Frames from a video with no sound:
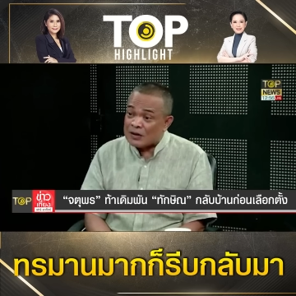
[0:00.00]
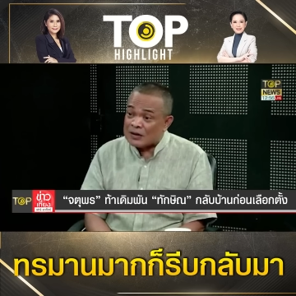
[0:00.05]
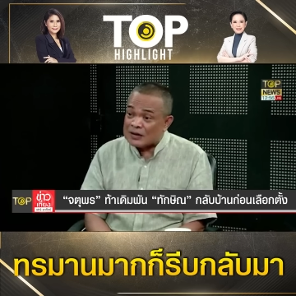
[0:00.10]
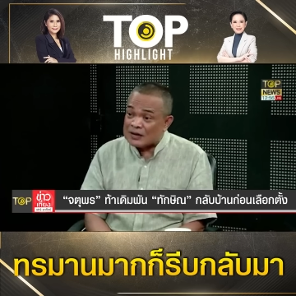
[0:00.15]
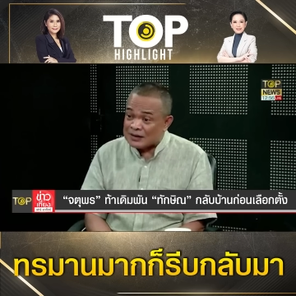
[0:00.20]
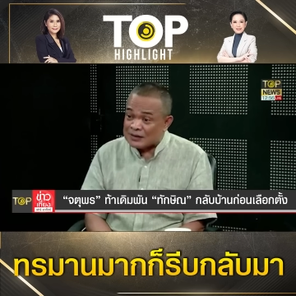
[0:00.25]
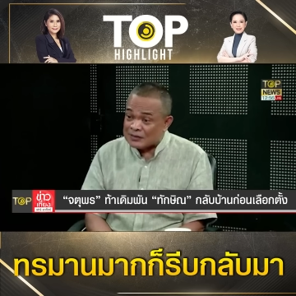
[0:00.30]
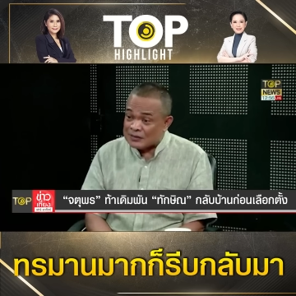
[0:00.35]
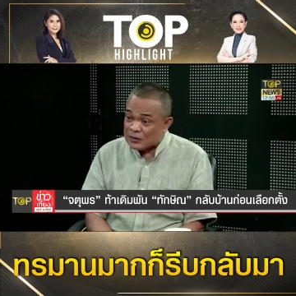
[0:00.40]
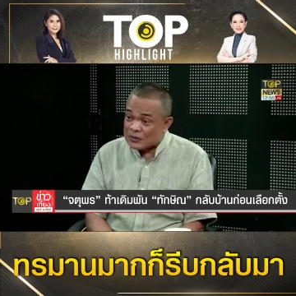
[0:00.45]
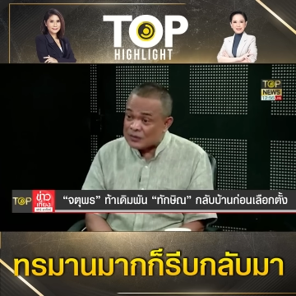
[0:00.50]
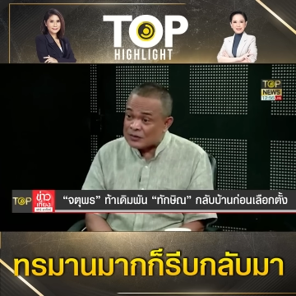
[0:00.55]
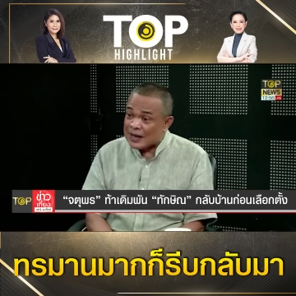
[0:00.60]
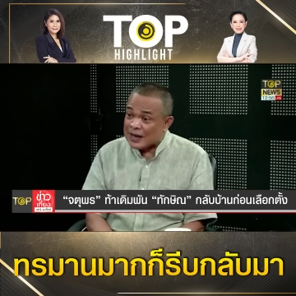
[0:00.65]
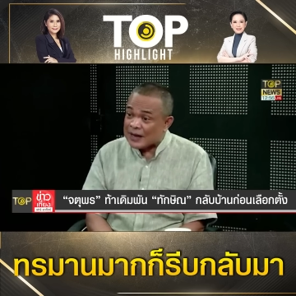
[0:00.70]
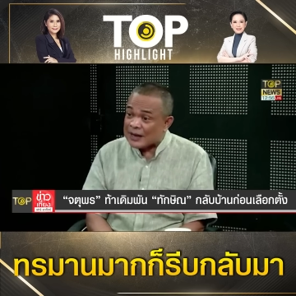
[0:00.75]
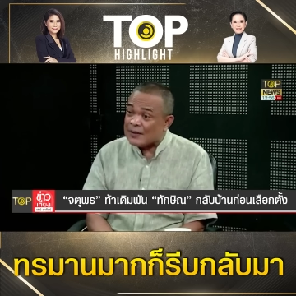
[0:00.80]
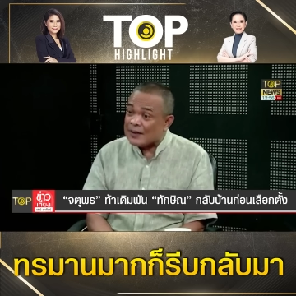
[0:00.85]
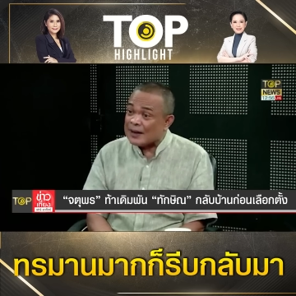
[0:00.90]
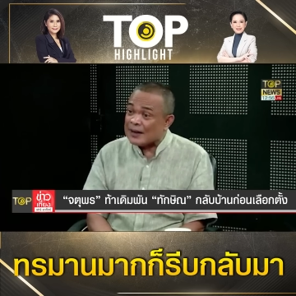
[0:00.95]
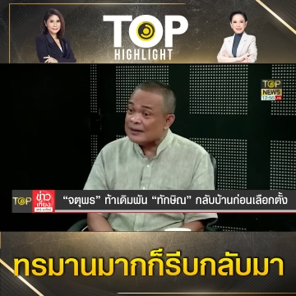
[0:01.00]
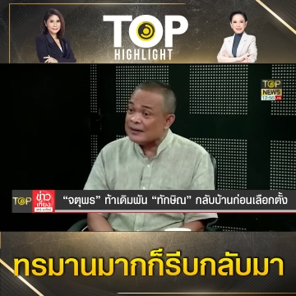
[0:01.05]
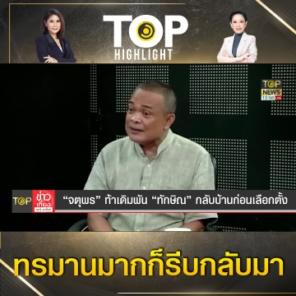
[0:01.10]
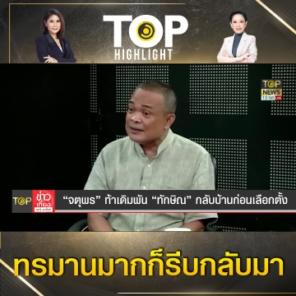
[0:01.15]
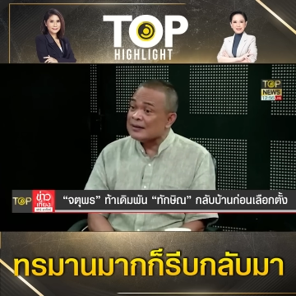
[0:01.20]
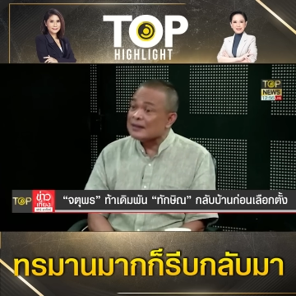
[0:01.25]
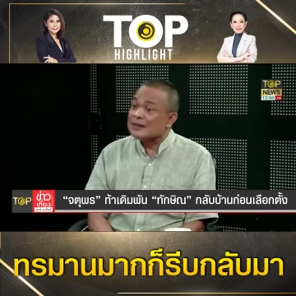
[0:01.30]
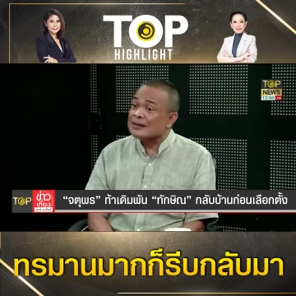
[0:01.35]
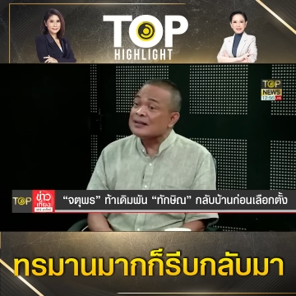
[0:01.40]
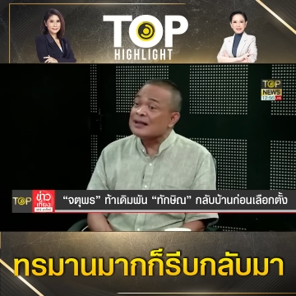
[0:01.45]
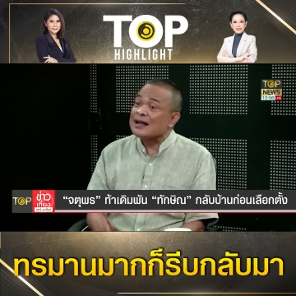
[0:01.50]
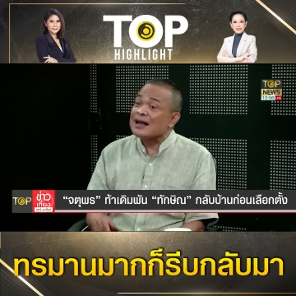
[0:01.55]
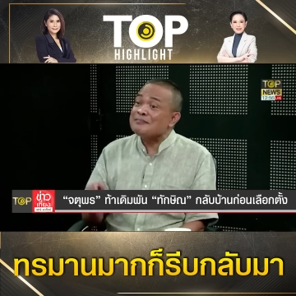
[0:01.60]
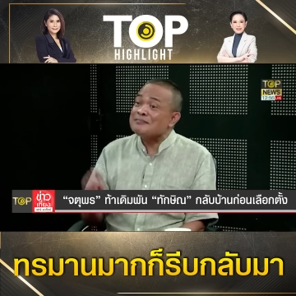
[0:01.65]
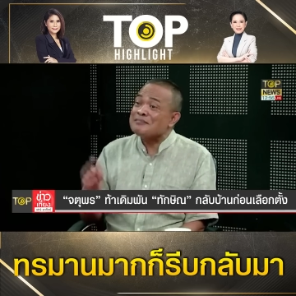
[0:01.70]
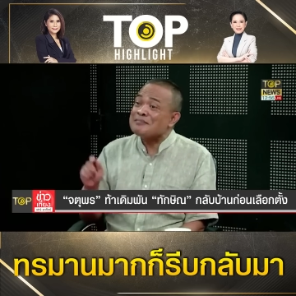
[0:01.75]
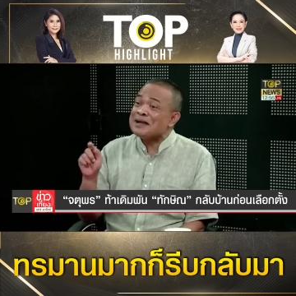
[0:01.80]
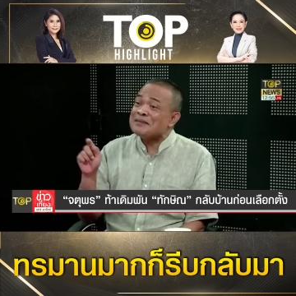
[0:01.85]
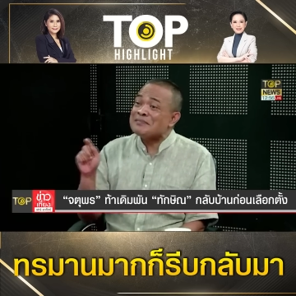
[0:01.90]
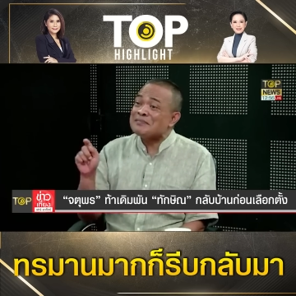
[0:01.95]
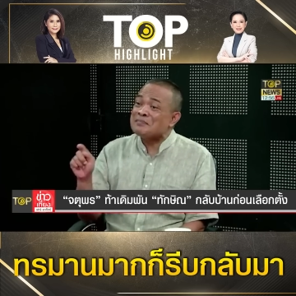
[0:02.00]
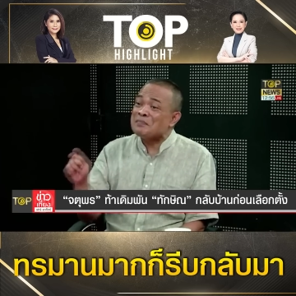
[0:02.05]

ก็บอกว่า เอาให้แฟร์ๆนะ